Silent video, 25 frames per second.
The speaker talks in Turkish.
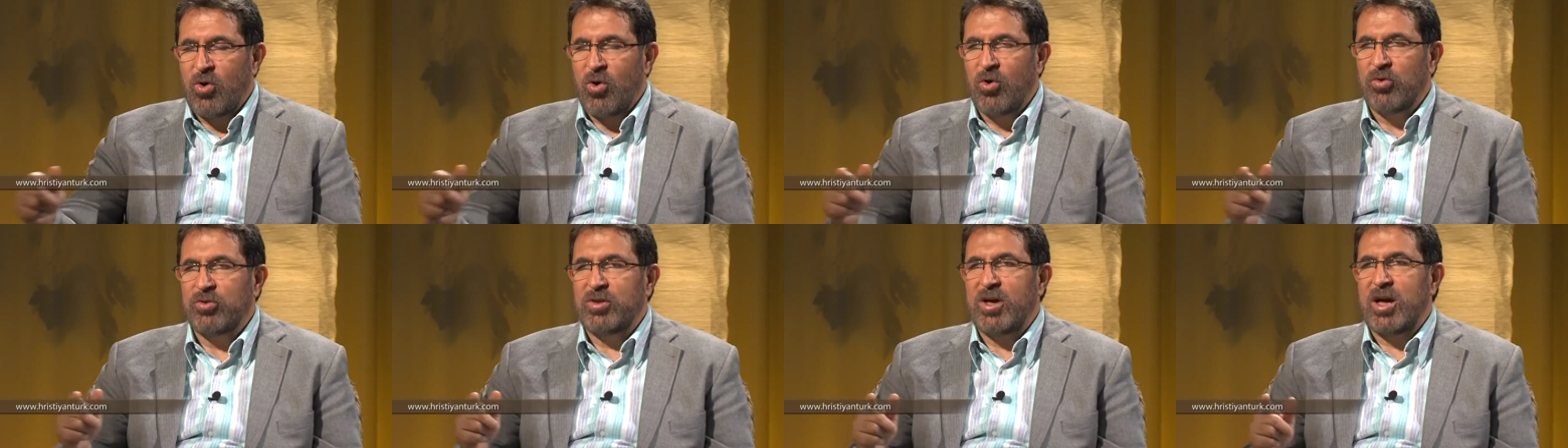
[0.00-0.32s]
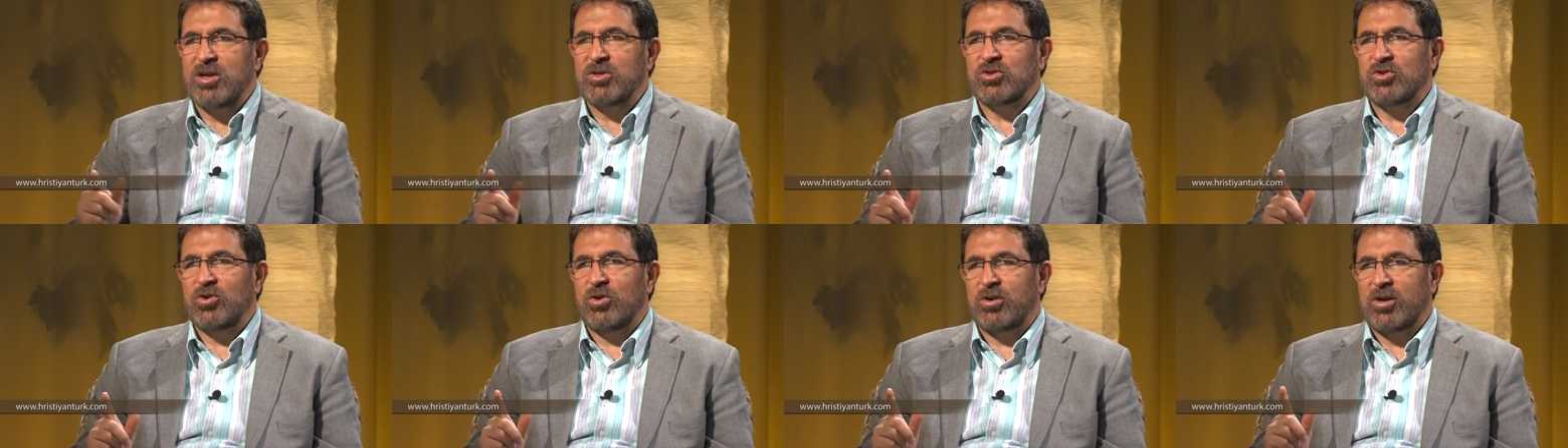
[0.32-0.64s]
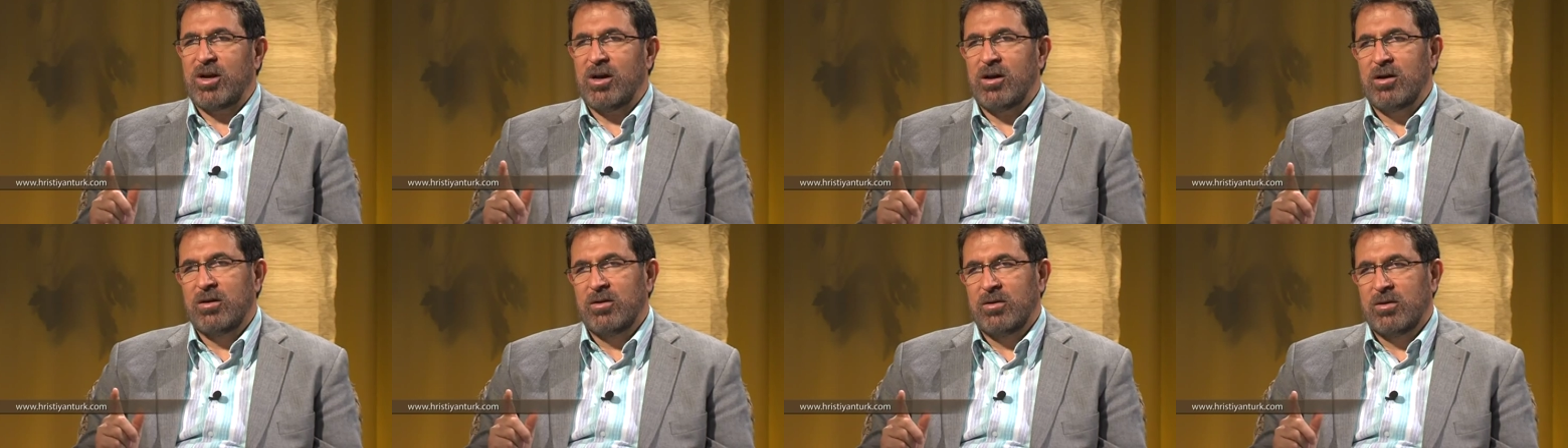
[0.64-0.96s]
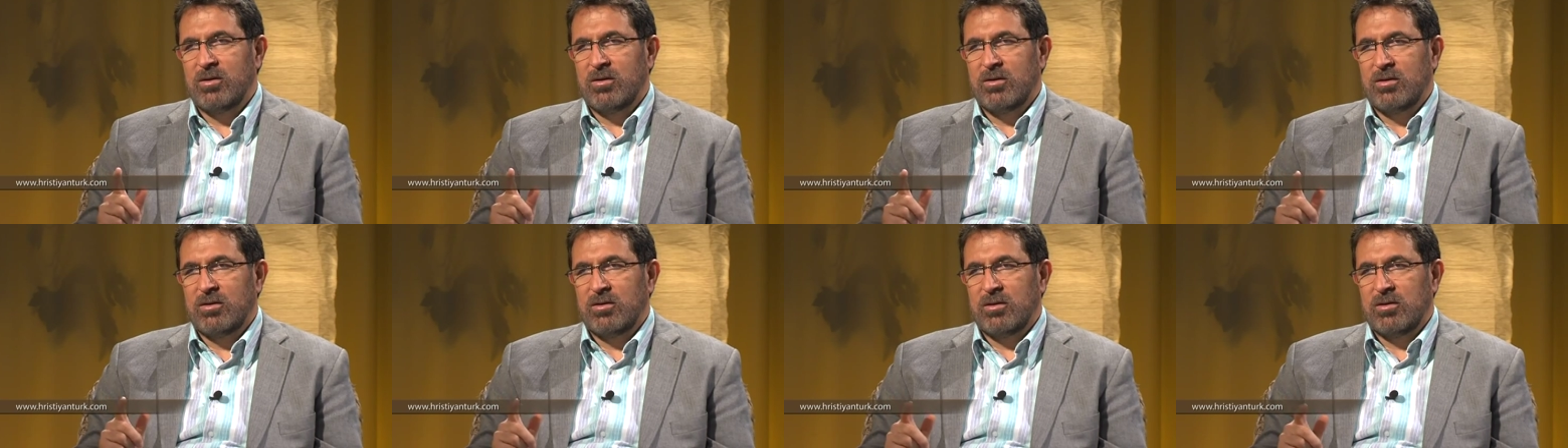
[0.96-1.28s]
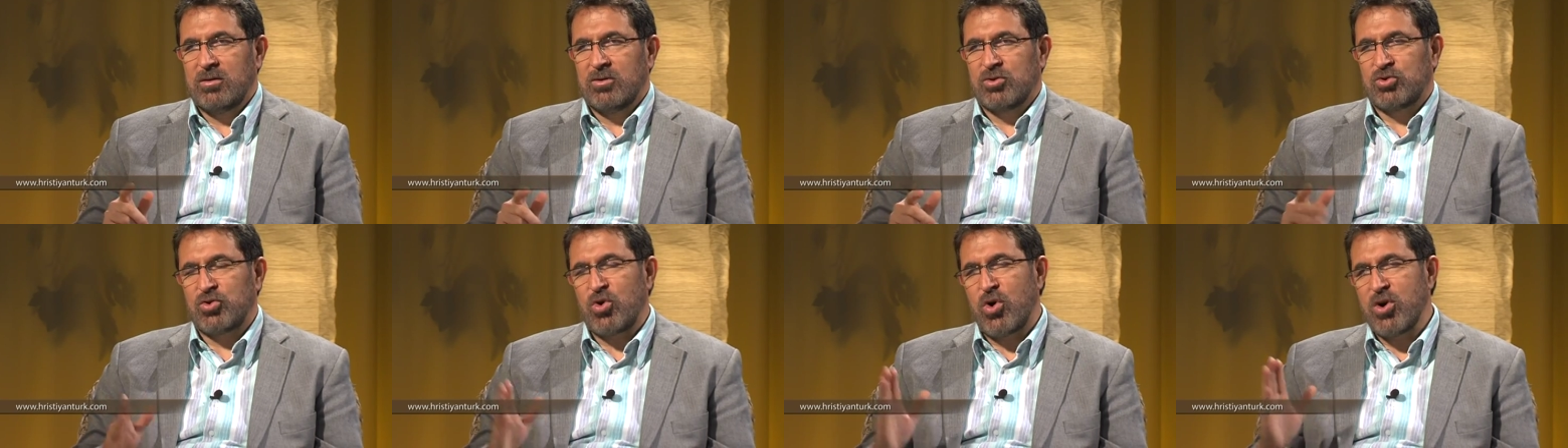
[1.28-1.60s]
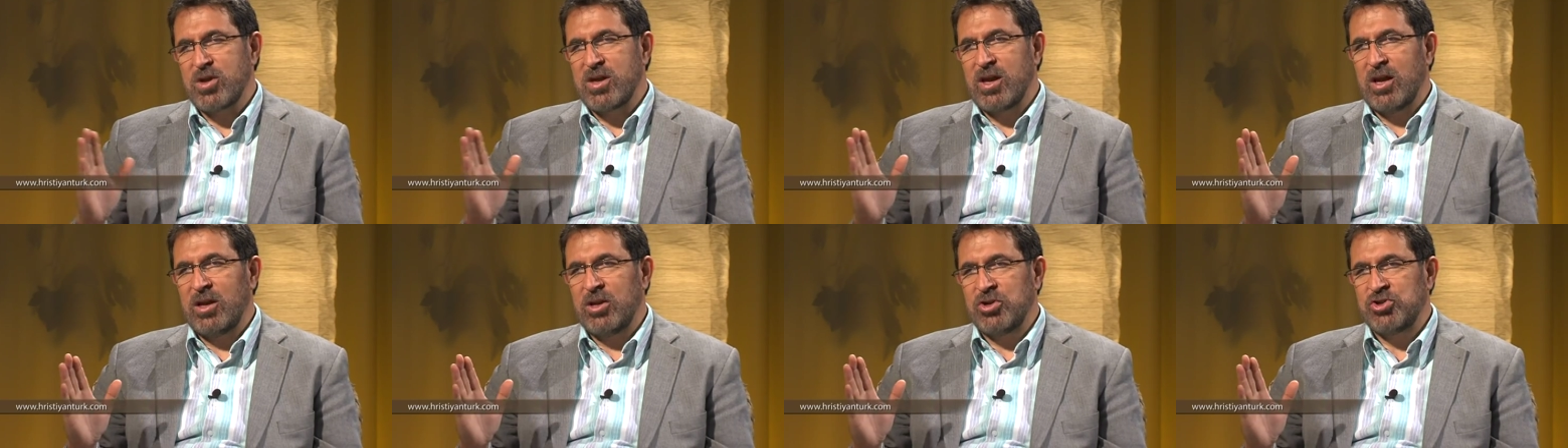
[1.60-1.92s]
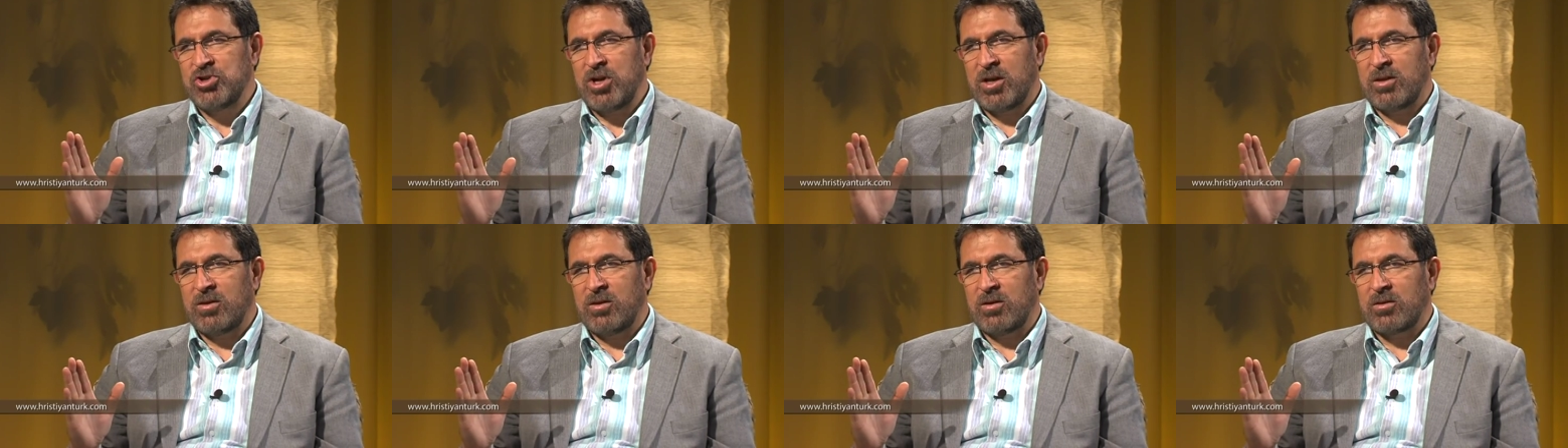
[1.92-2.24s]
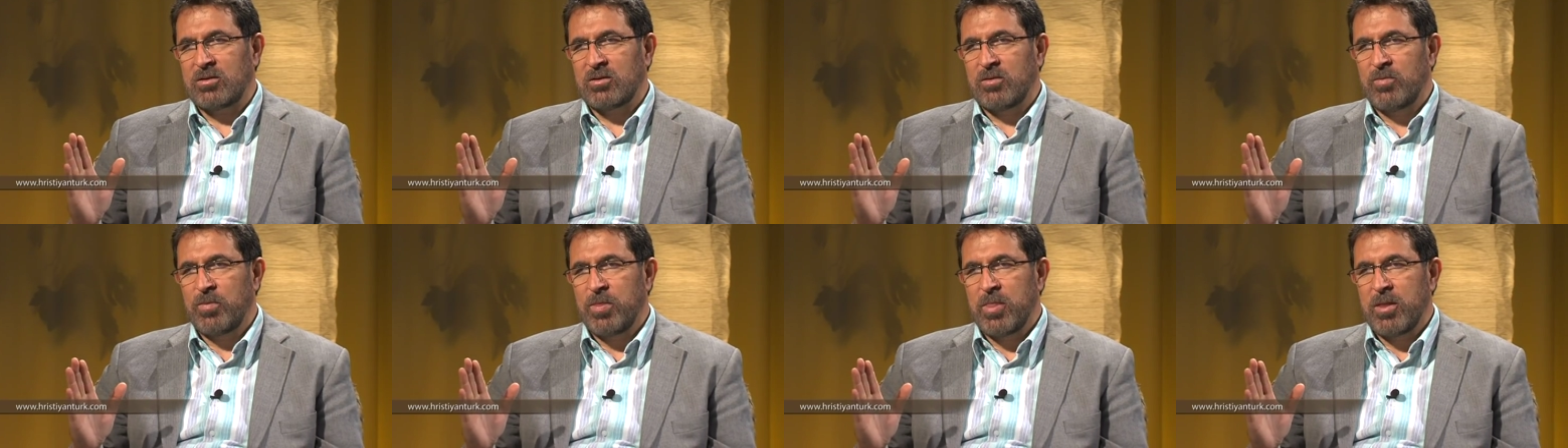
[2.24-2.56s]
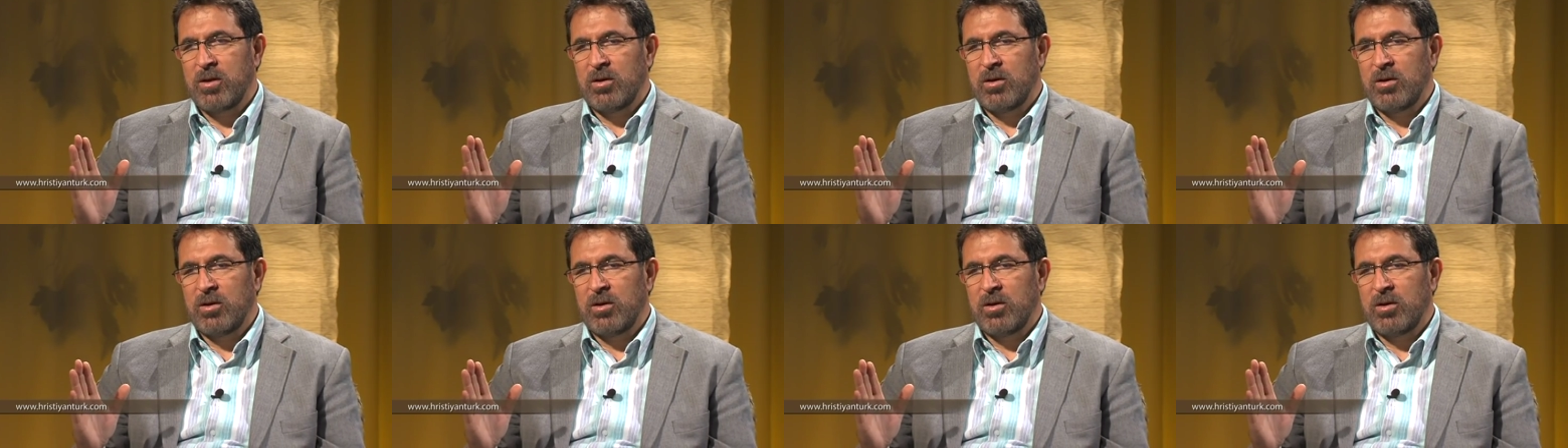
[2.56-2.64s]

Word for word: Ondan sonra evet. son gelecektir.